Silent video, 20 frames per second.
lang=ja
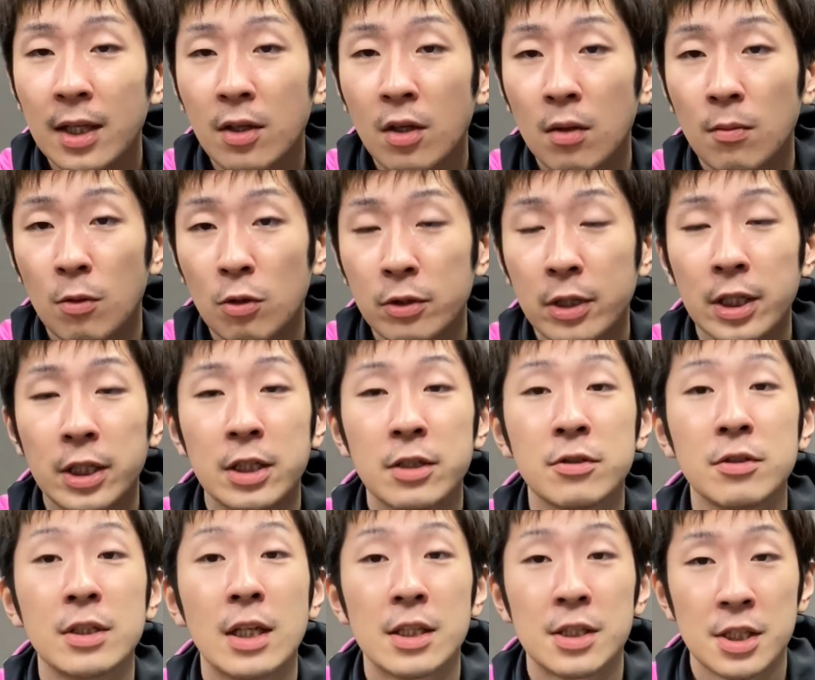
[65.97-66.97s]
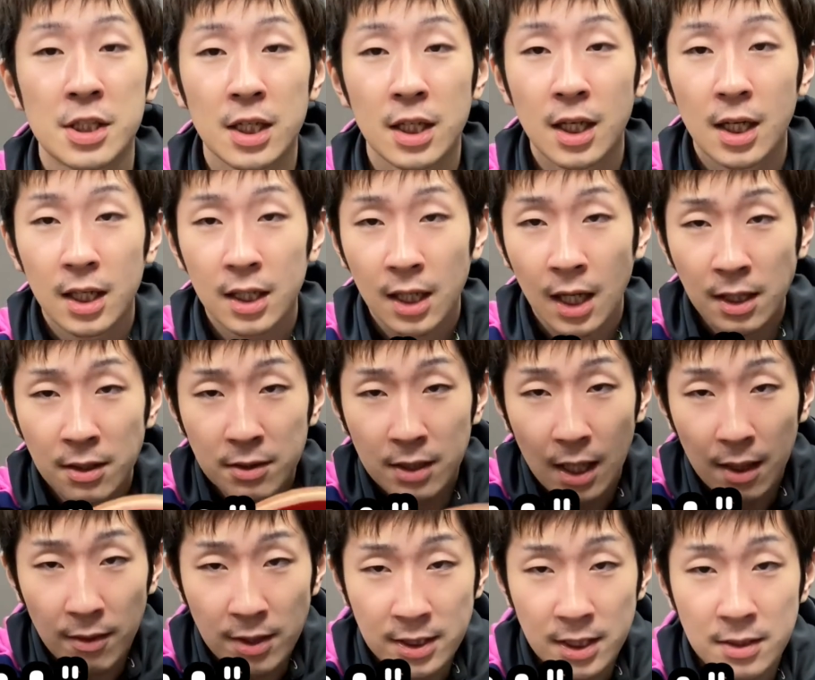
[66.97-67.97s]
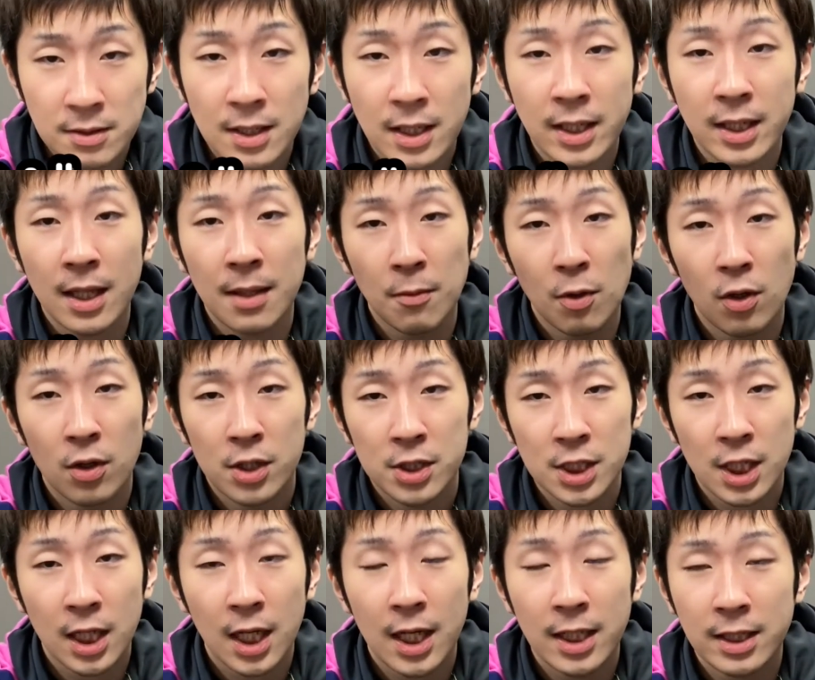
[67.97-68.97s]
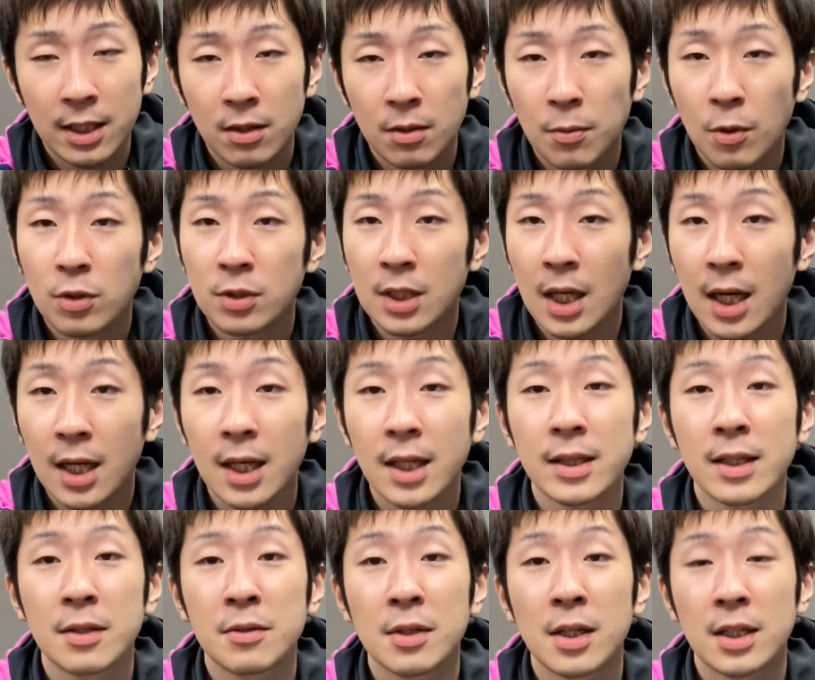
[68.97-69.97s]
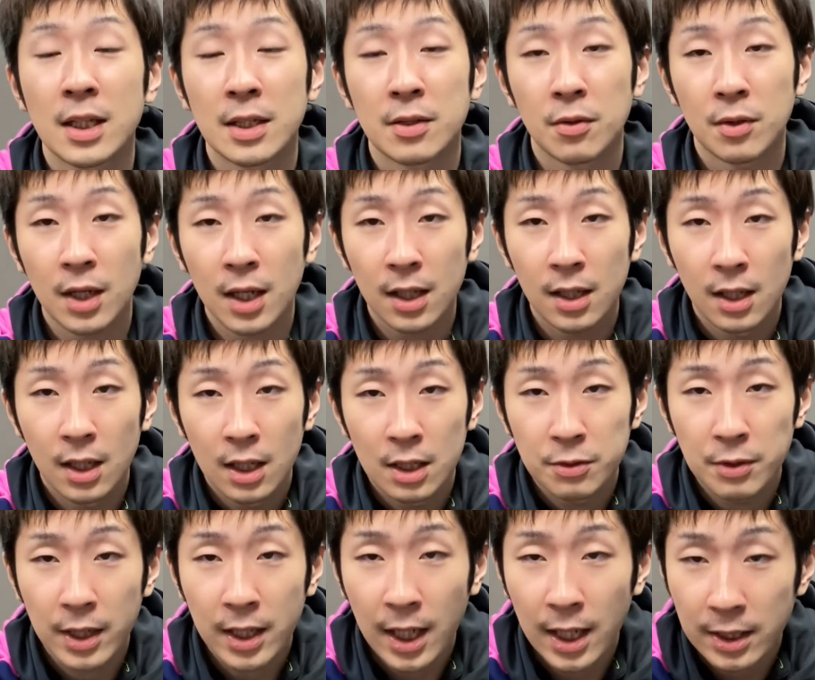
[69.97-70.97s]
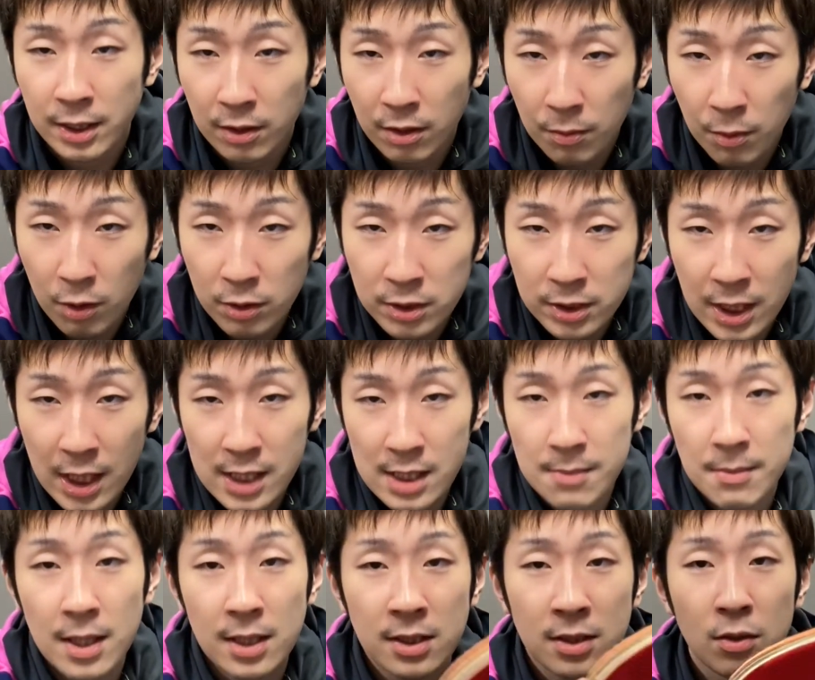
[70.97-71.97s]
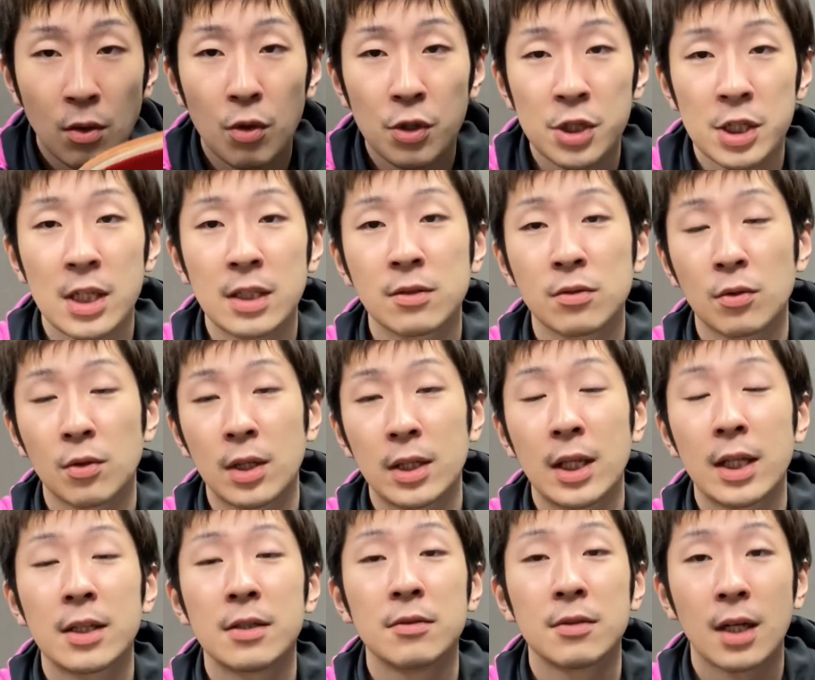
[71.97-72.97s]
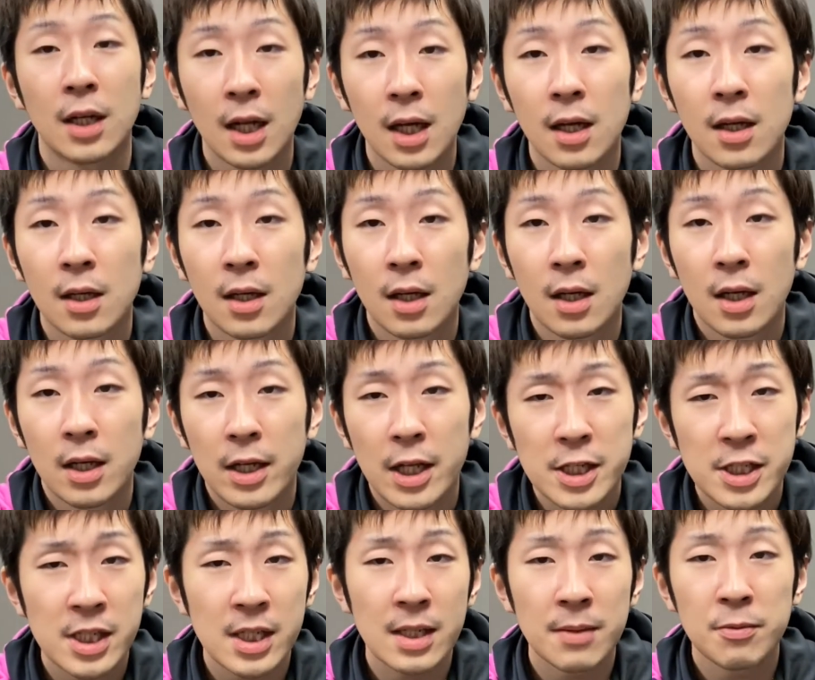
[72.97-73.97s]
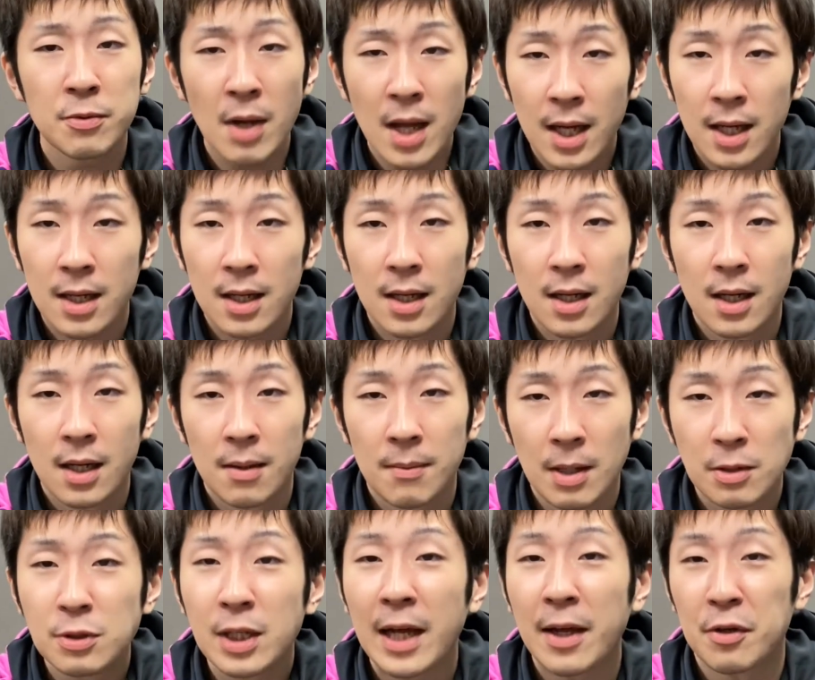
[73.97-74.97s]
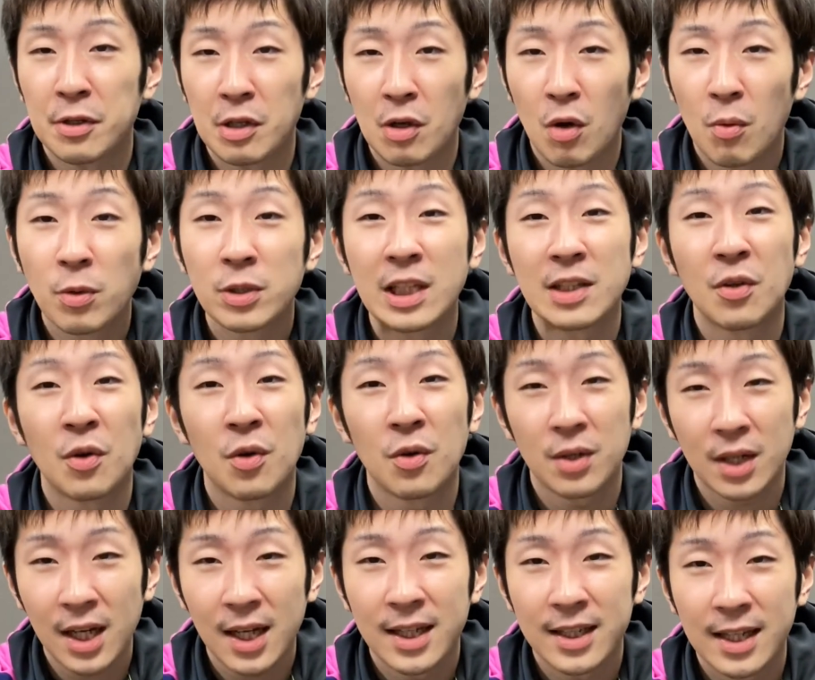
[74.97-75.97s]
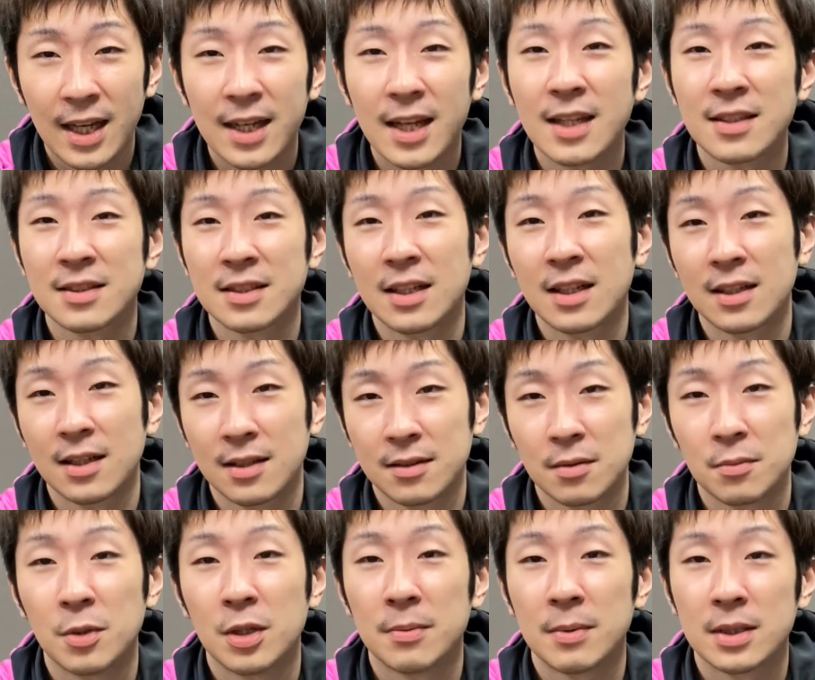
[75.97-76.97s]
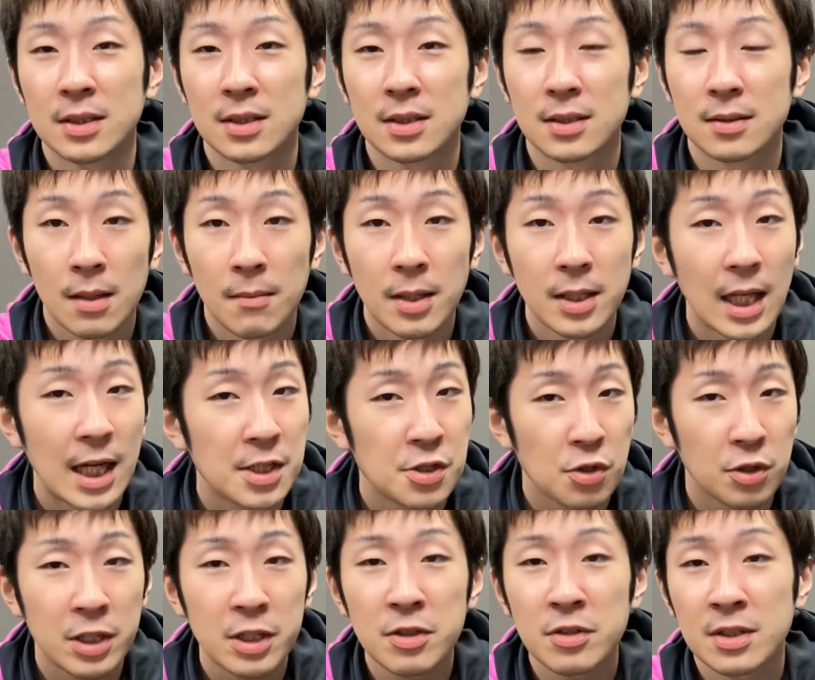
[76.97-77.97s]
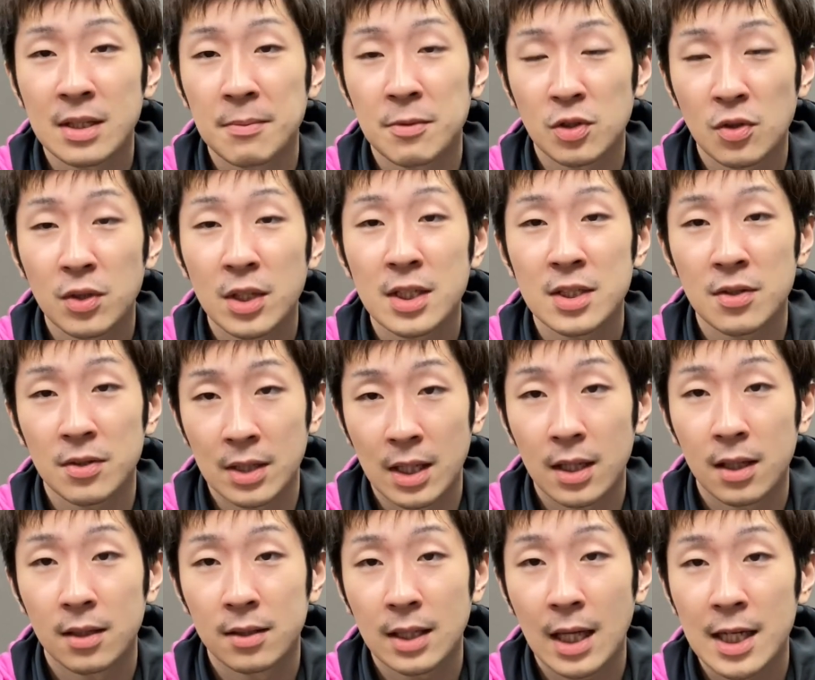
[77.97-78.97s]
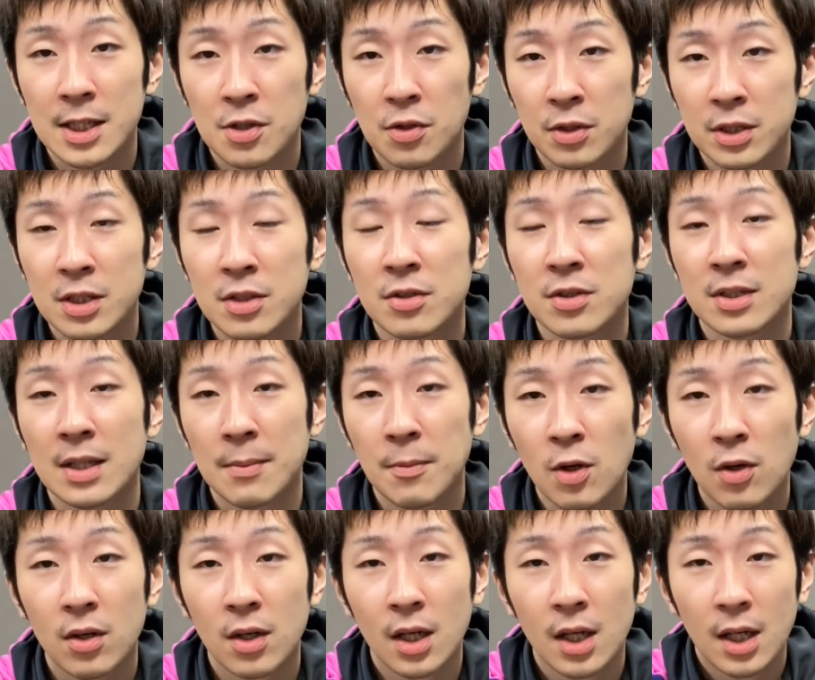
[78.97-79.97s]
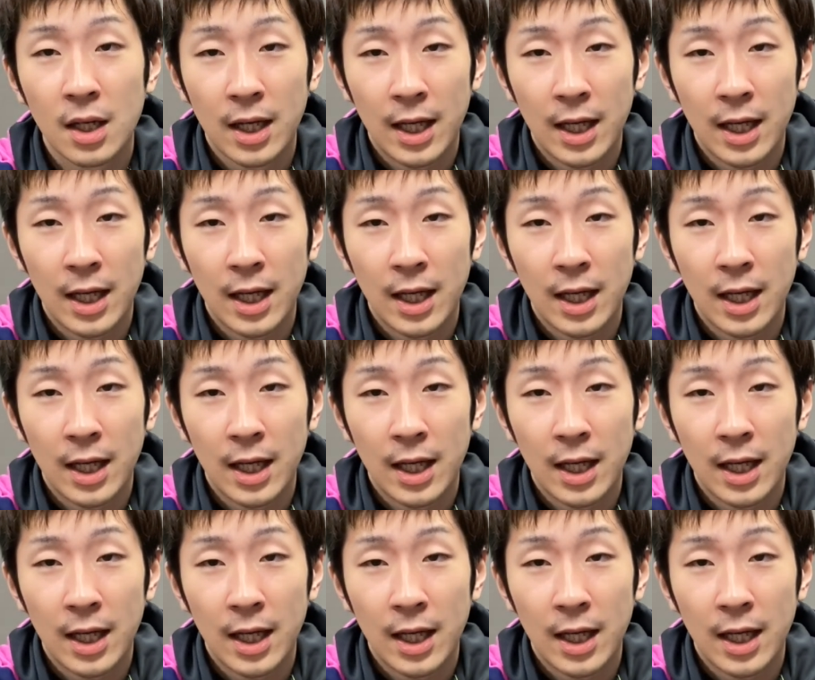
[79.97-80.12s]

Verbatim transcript: 響も受けにくいですし軽く合わせるだけでも下回転のボールが上がってくれたりとか上回転のボールに対してまっすぐ押していくことができるからレシーブは裏より表の方がやりやすいかなと思います台上技術でもそうですよね台上技術でも